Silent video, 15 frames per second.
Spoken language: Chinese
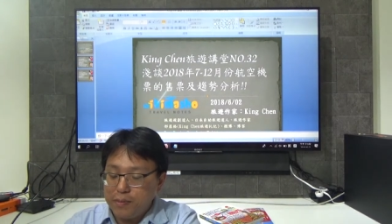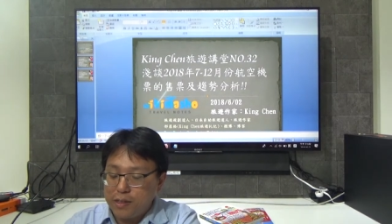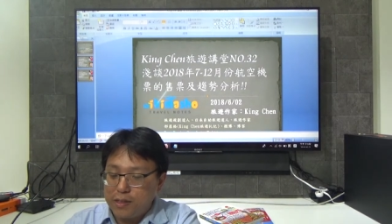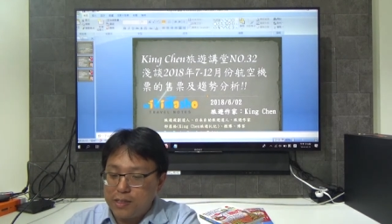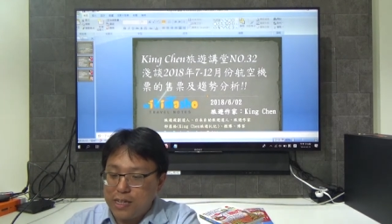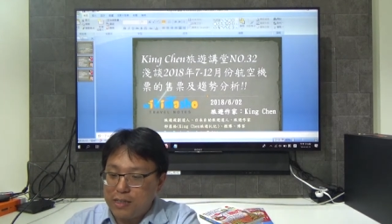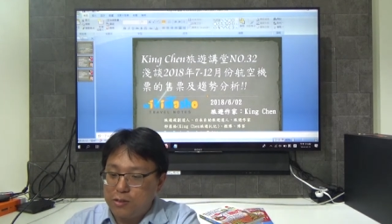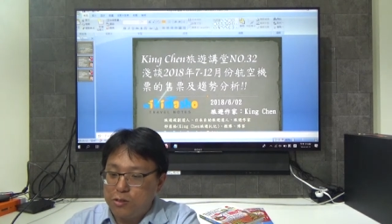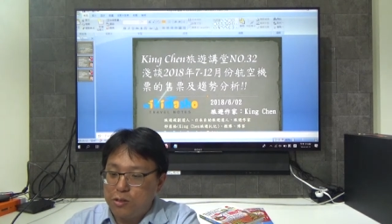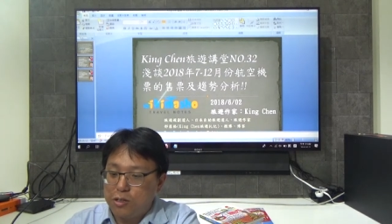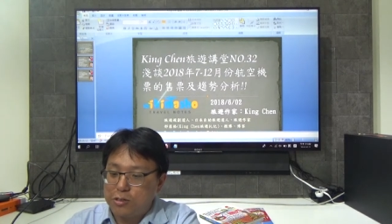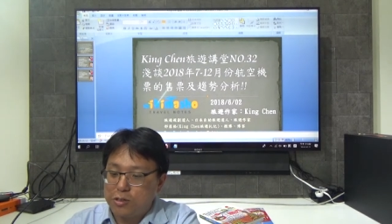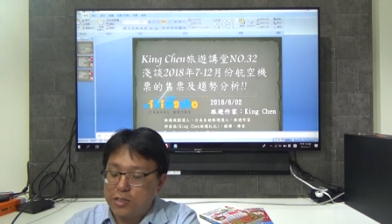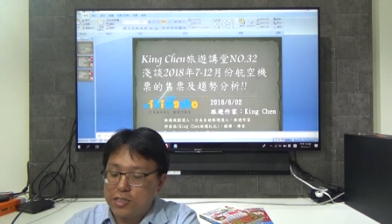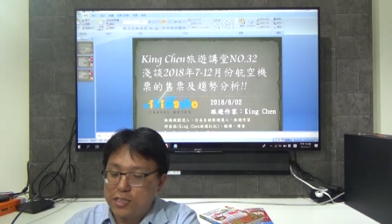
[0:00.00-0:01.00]
像如果
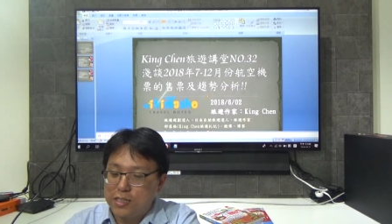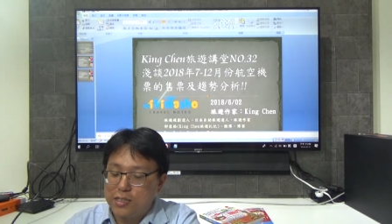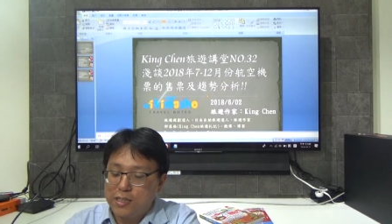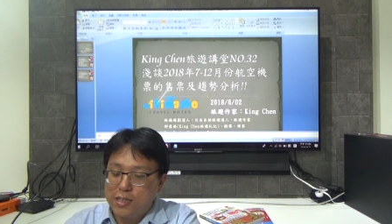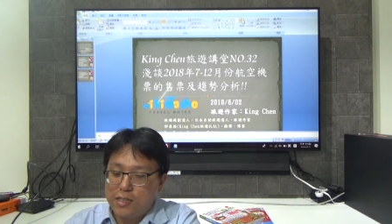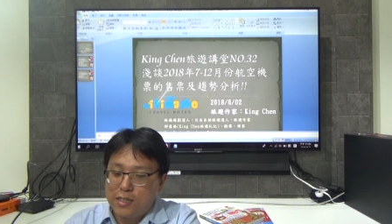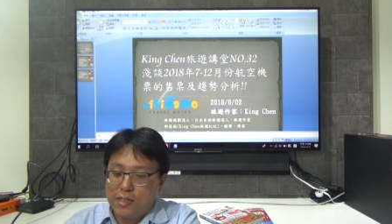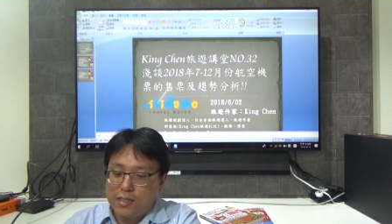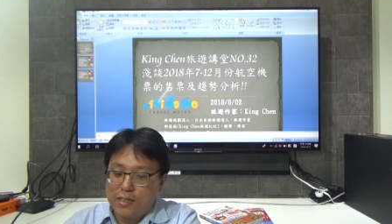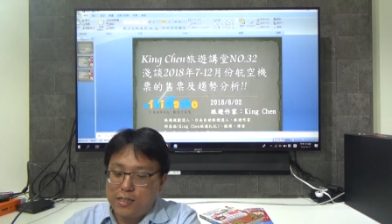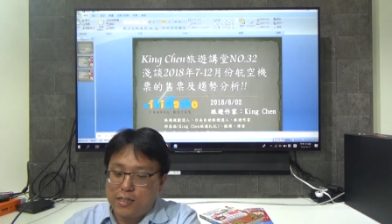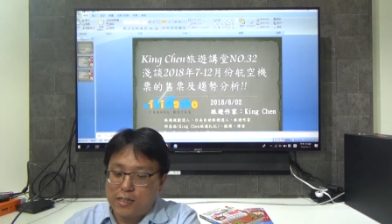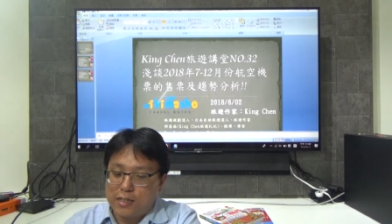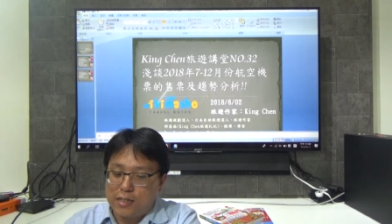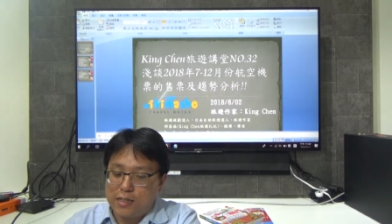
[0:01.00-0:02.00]
说是
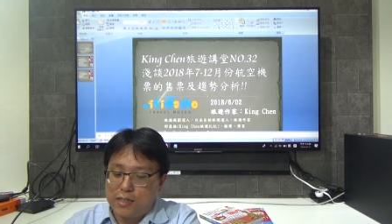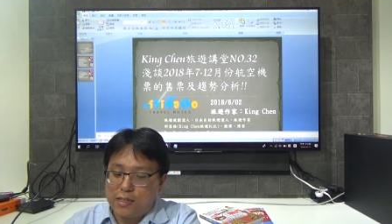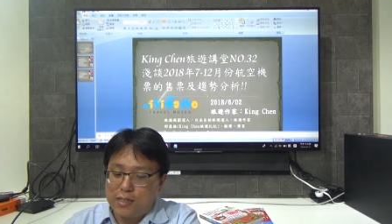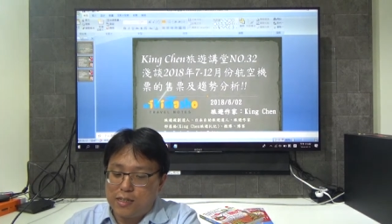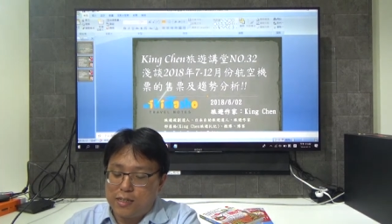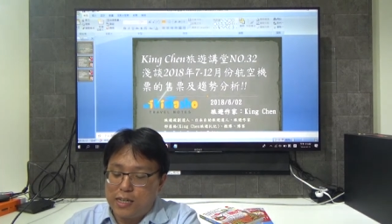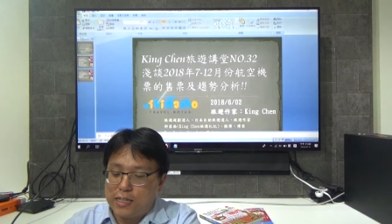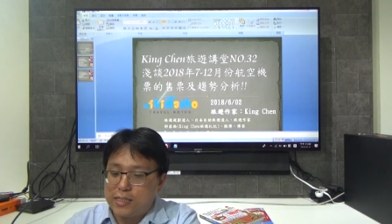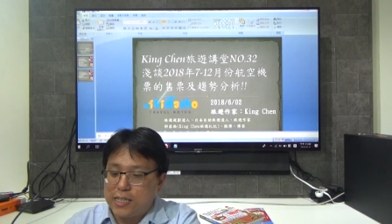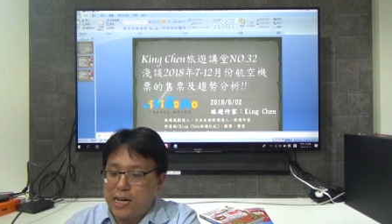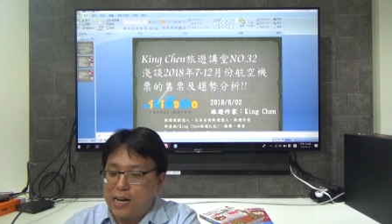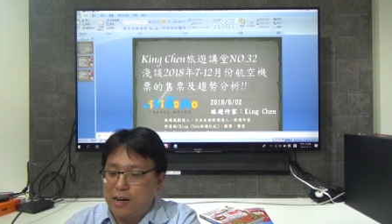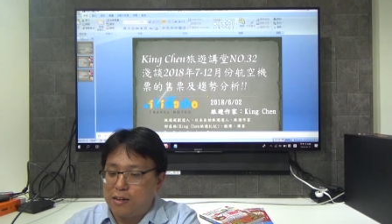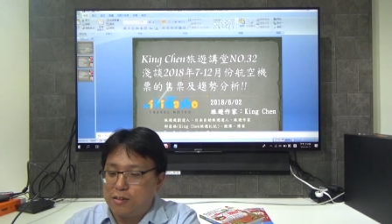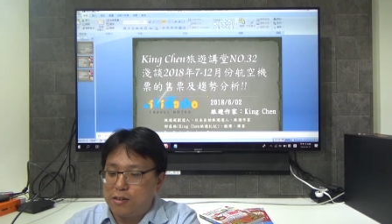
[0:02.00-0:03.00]
那个廉
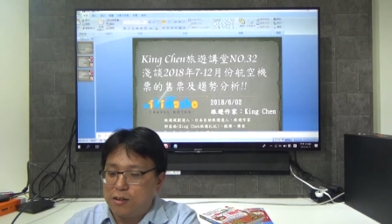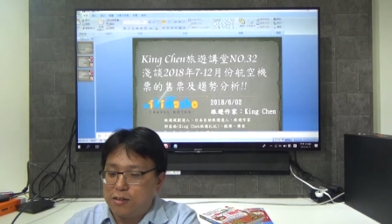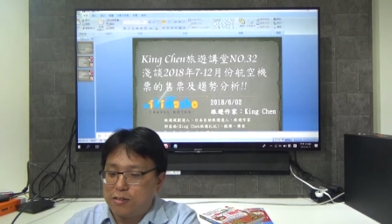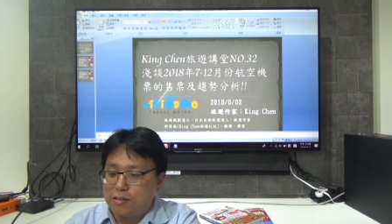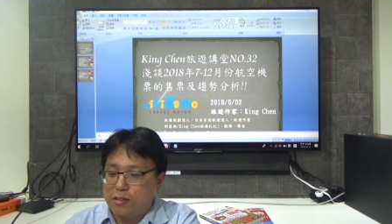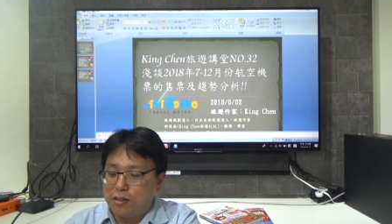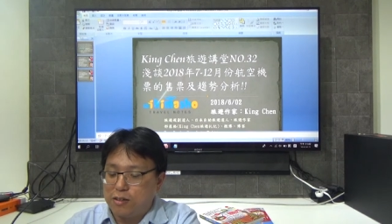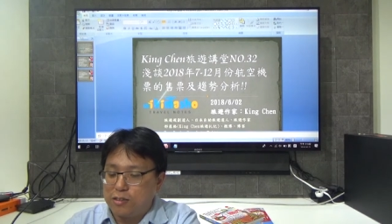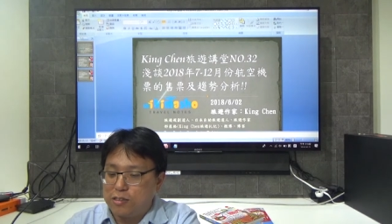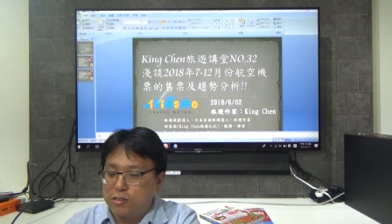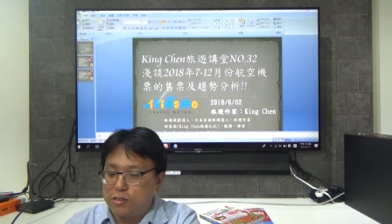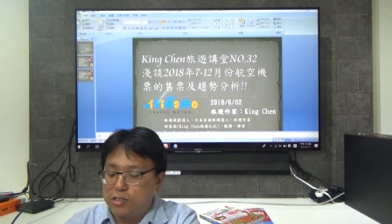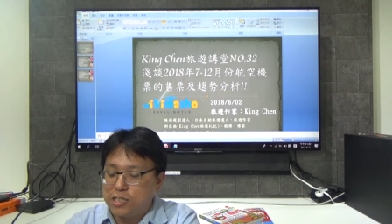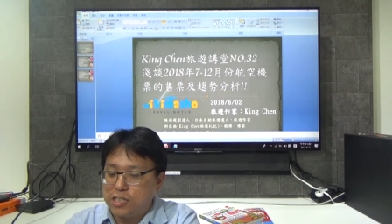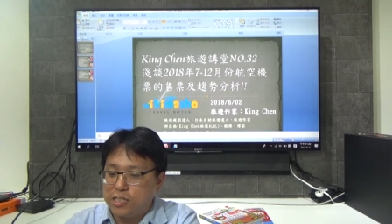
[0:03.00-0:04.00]
价航空，哦，你
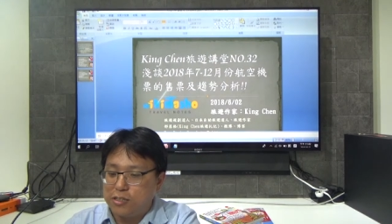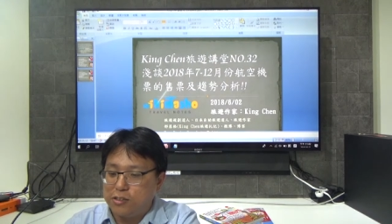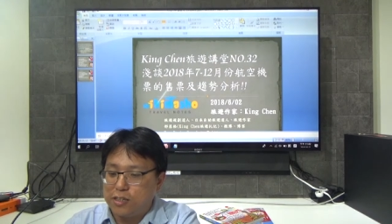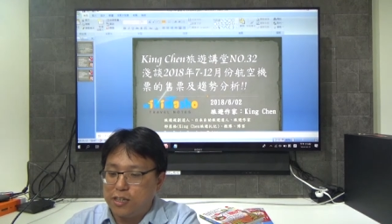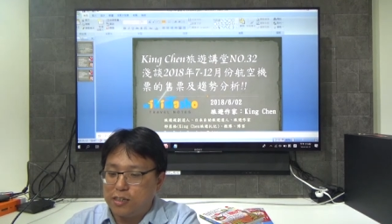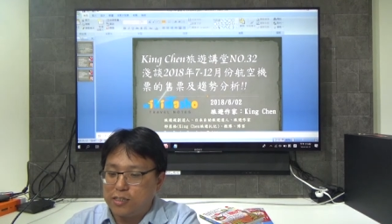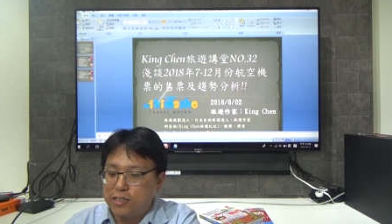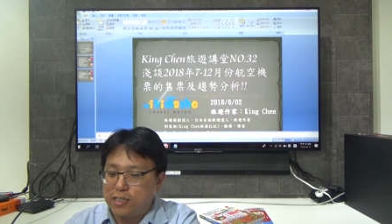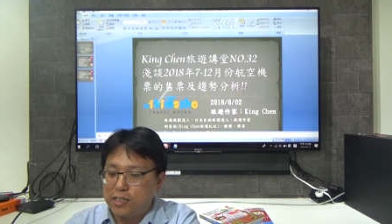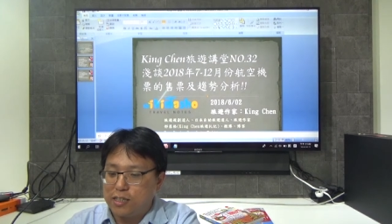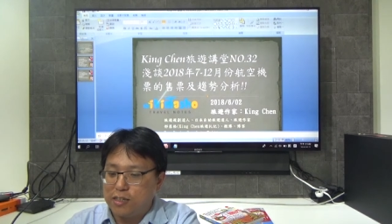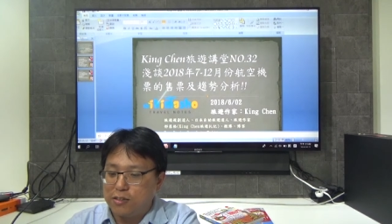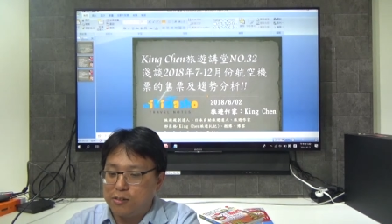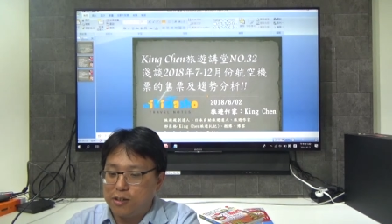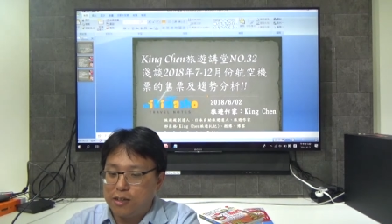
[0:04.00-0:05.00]
说七月到十
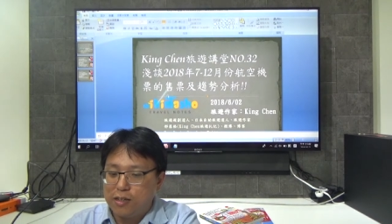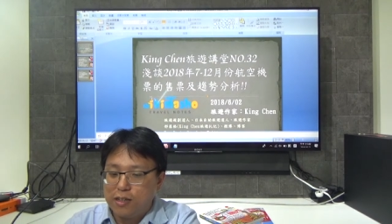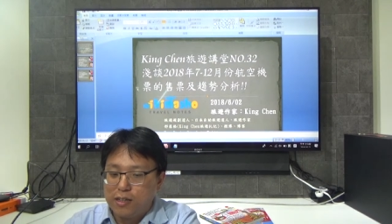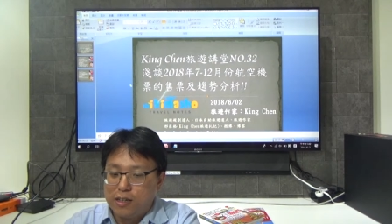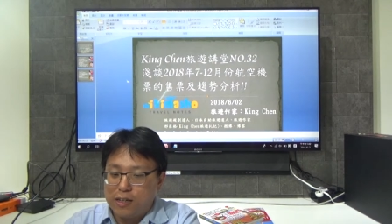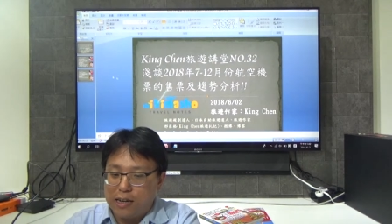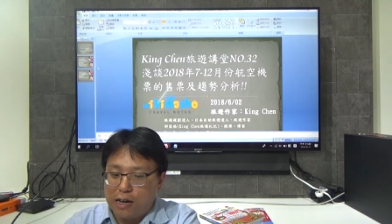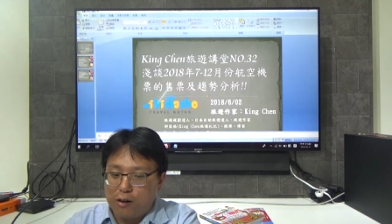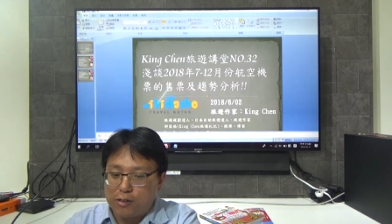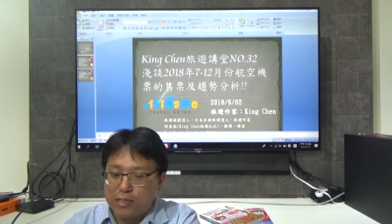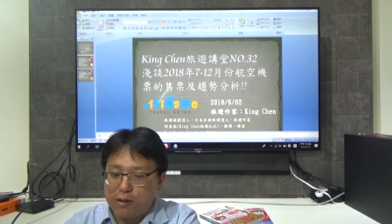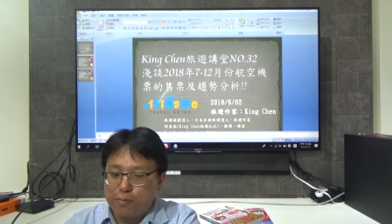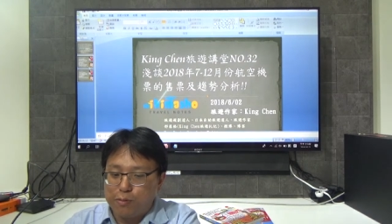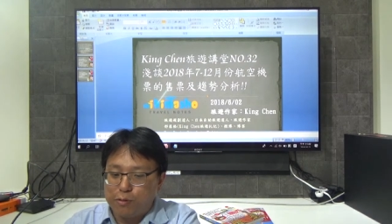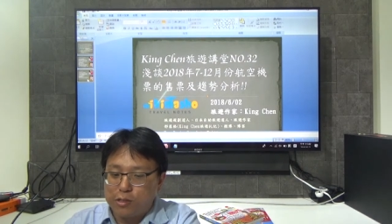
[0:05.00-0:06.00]
二月，来我
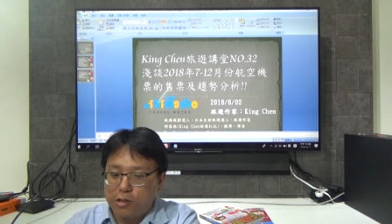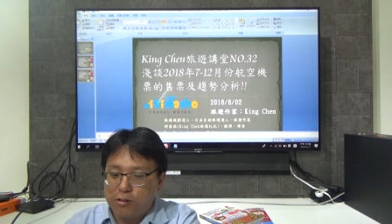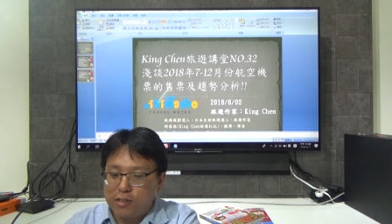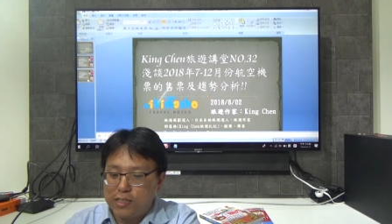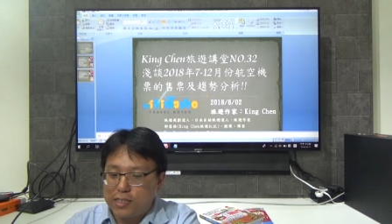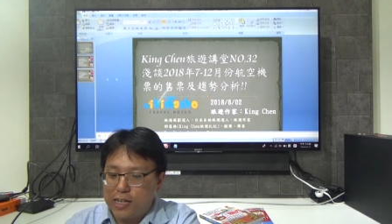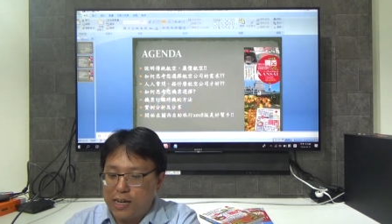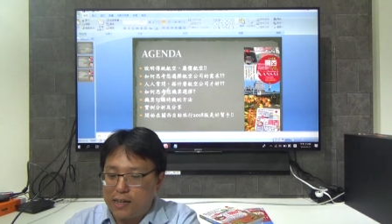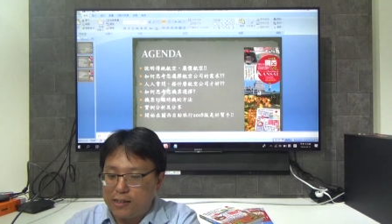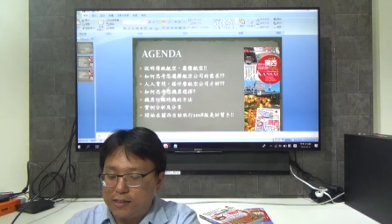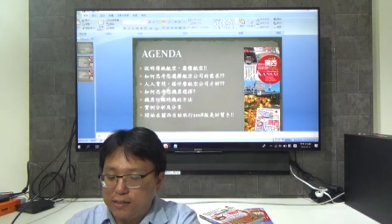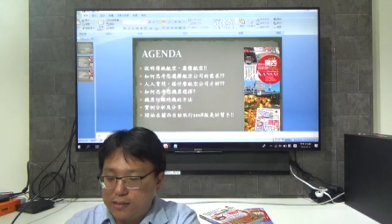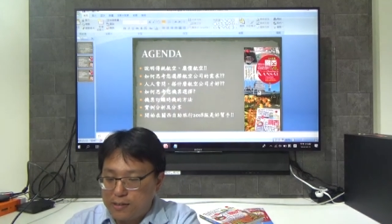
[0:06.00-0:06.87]
再补充一下，